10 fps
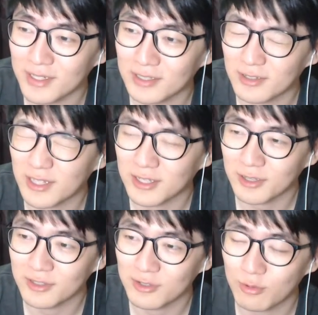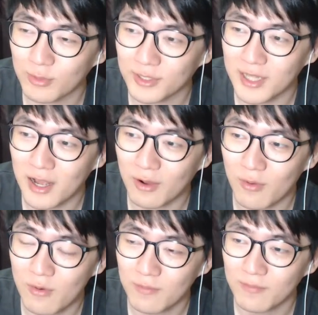그래서 그날 결승 홈런이
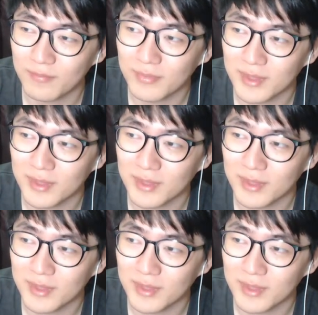나왔고